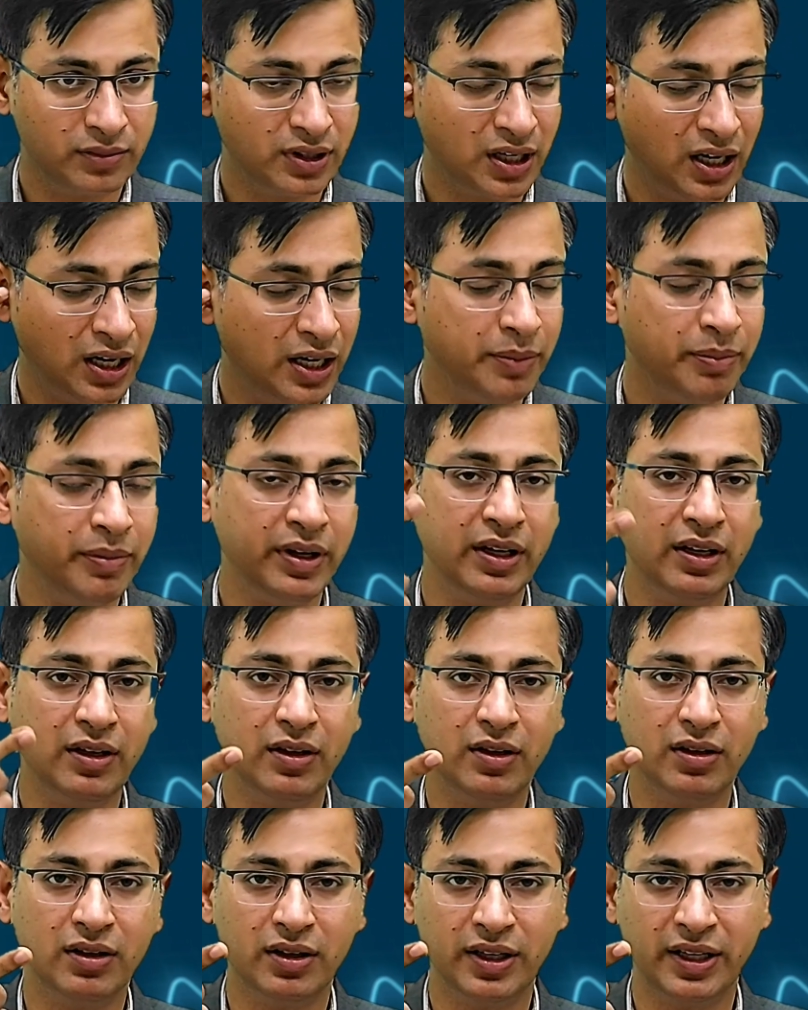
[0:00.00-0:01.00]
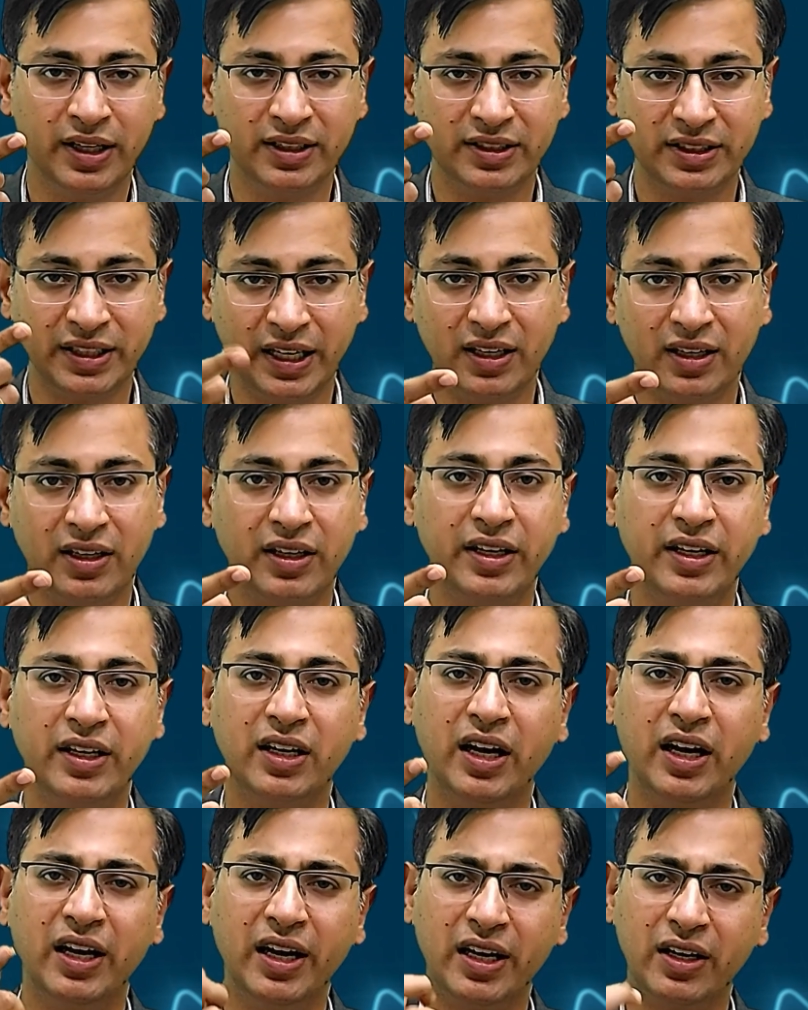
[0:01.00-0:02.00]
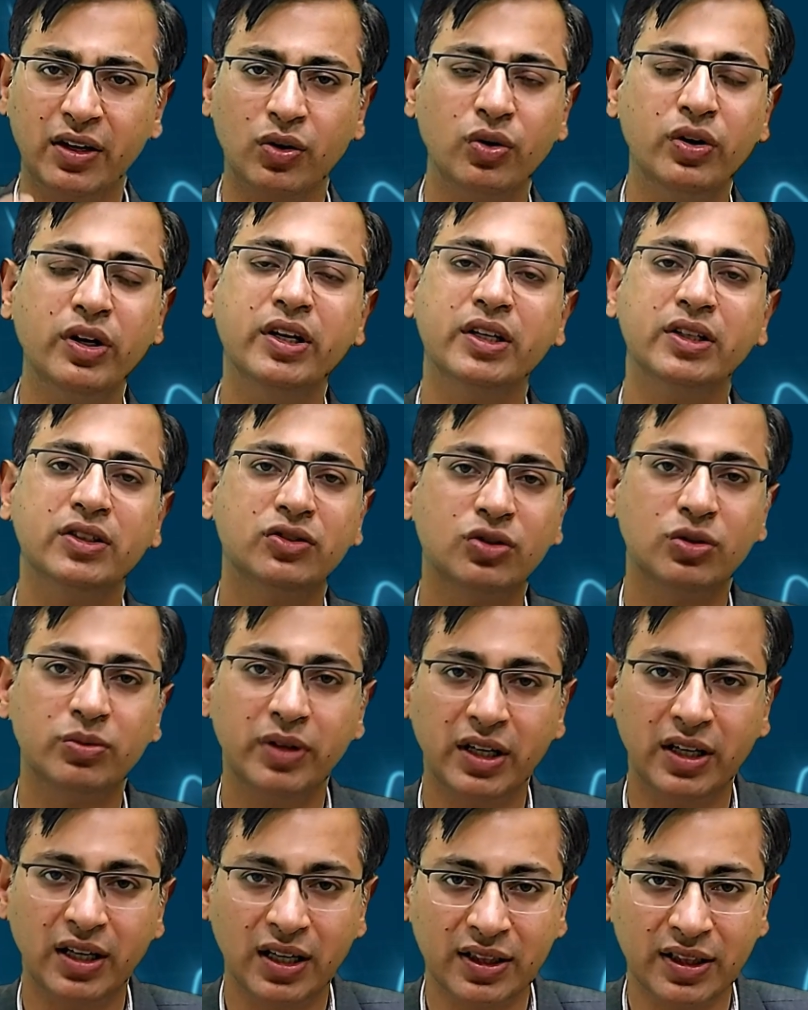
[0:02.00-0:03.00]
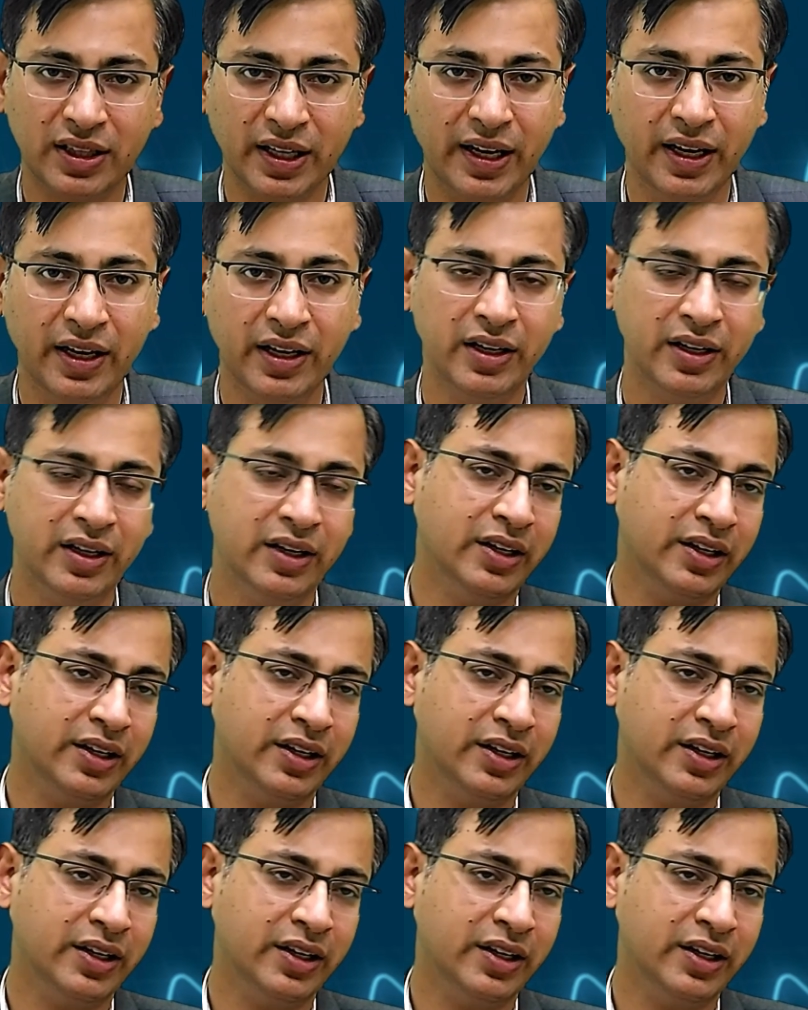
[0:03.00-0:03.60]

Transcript: कान में एक चेक करने का इलेक्ट्रॉनिक इंस्ट्रूमेंट आता है